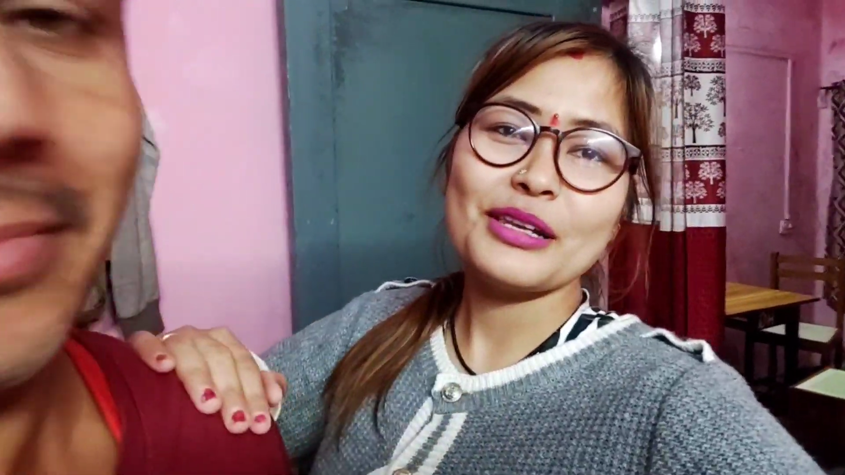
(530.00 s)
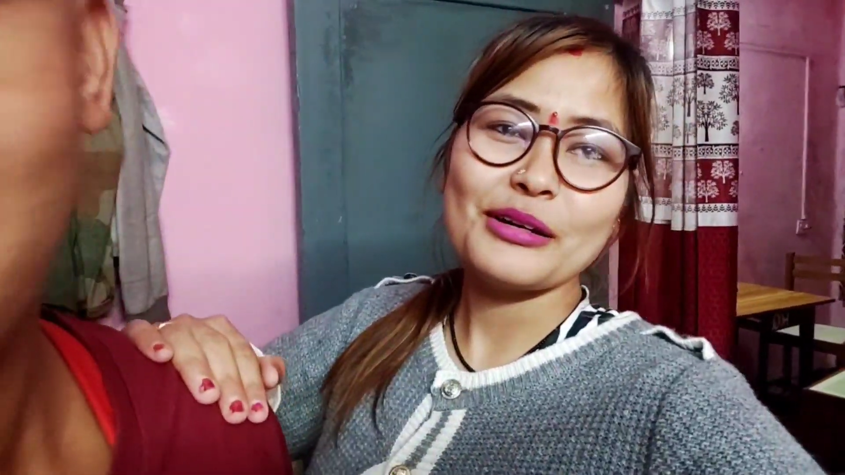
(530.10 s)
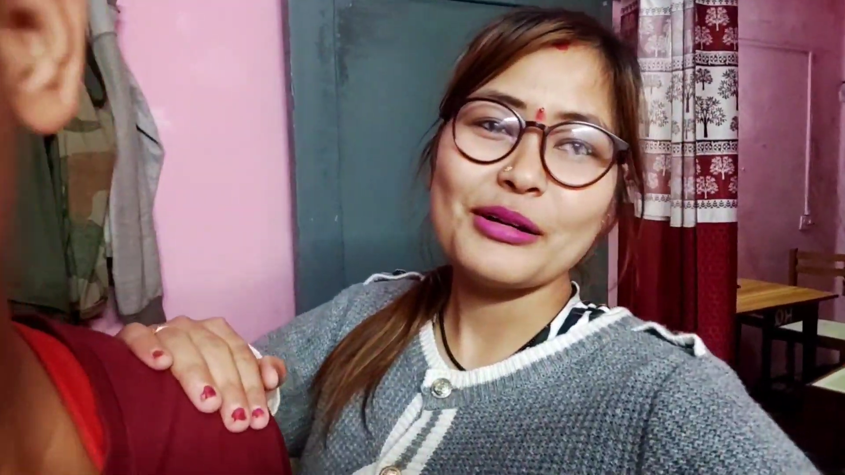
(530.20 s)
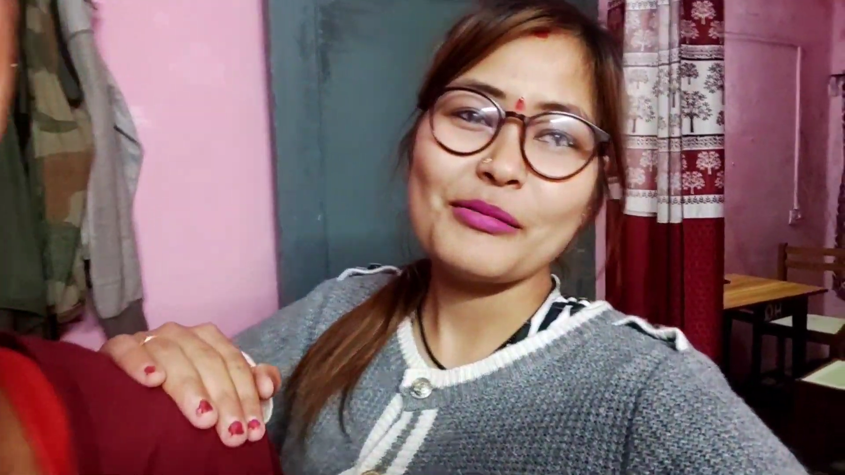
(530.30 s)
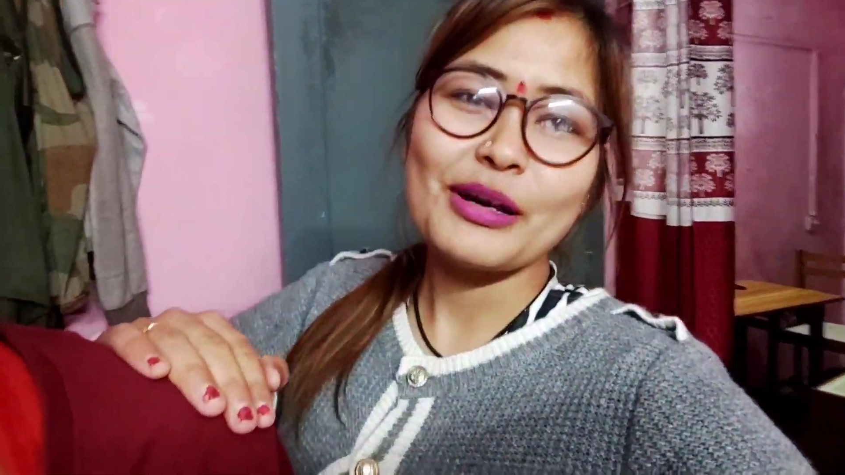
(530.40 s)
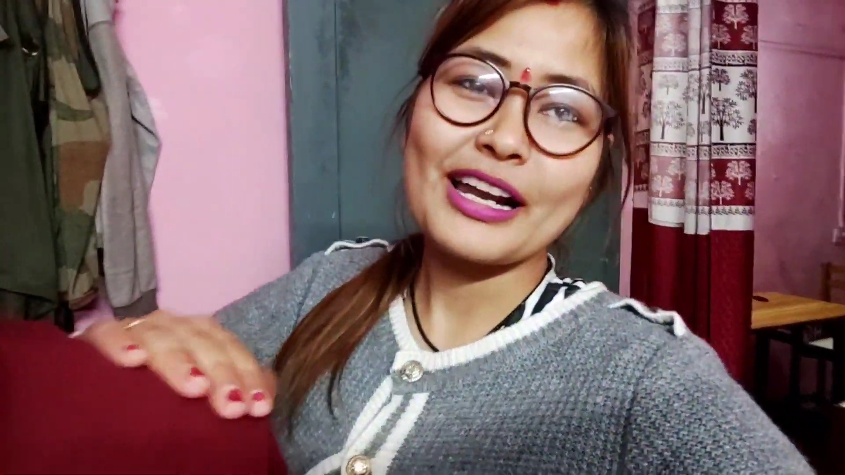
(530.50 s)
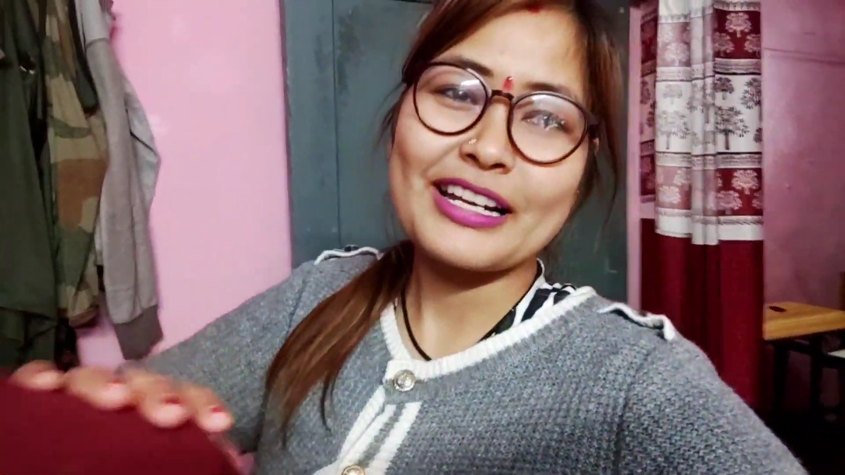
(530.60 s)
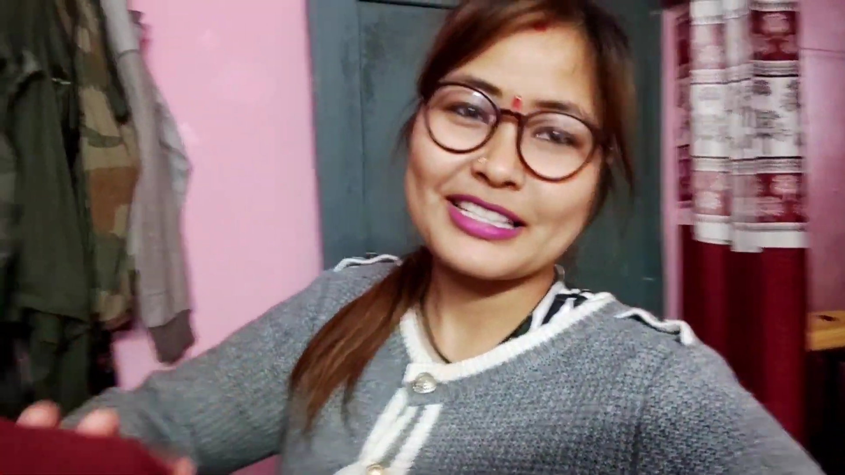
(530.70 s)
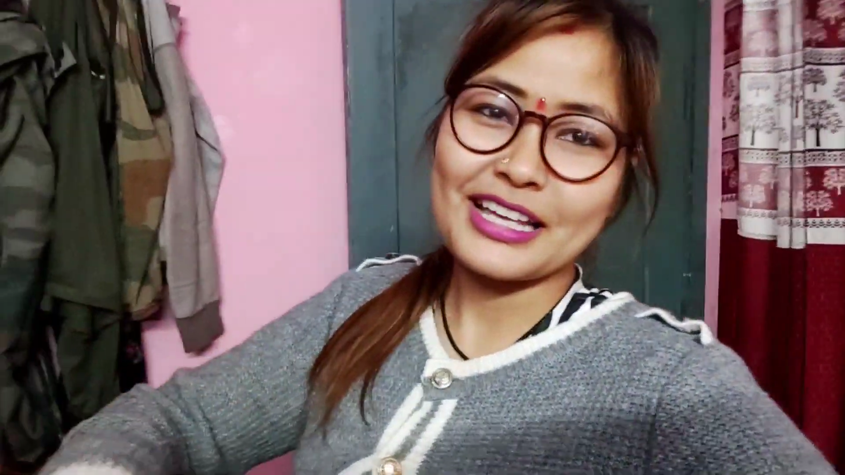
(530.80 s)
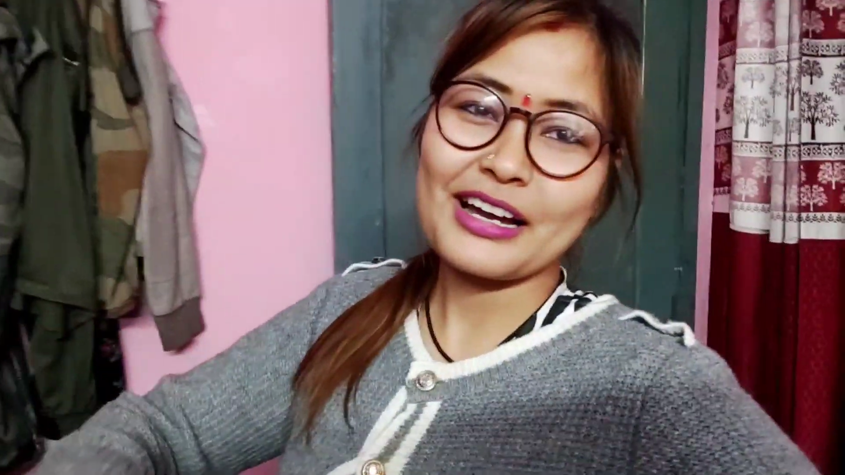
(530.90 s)
मतलब हमारा
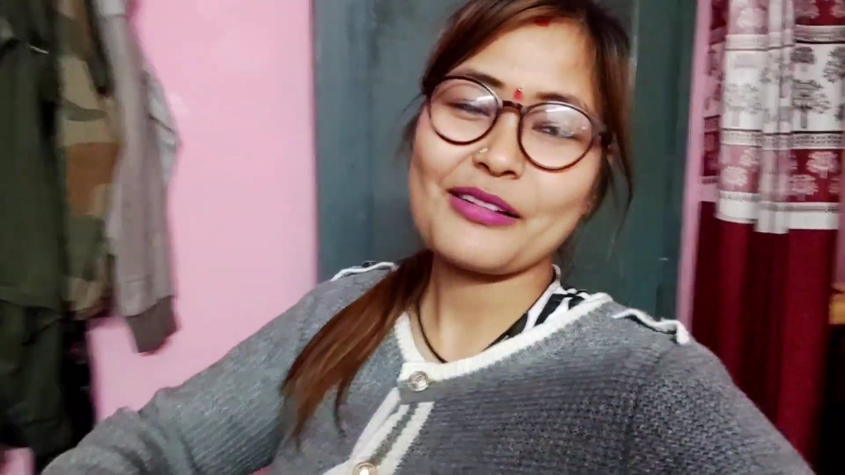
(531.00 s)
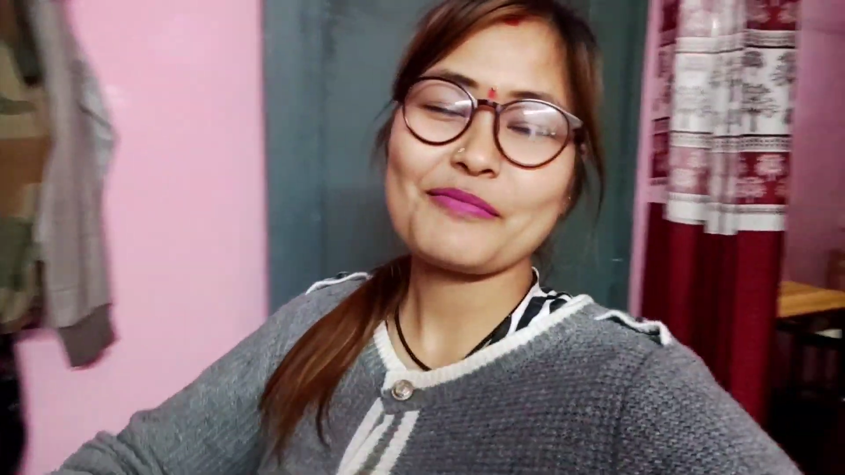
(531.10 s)
रिश्ता